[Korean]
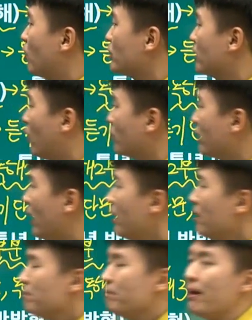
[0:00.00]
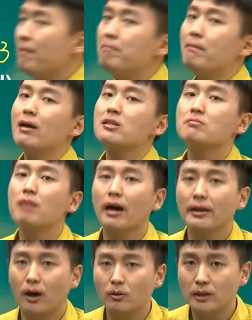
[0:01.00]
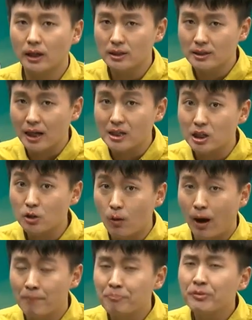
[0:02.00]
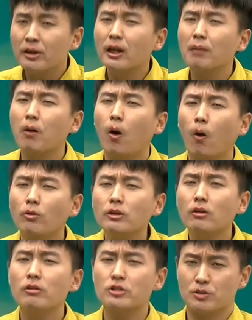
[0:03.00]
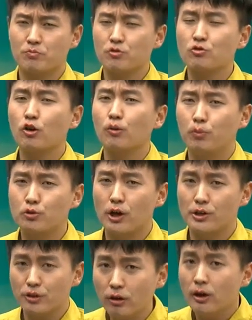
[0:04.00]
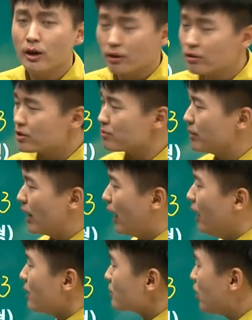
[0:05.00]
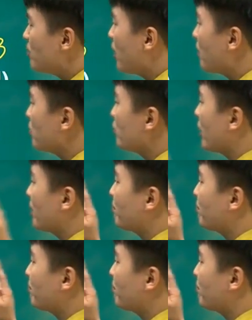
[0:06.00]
어디 나온다? 맨 마지막에 나온다는 사실과 그 다음 어느 걸 집중적으로 보셔야죠? 그렇습니다. 설명문 우리가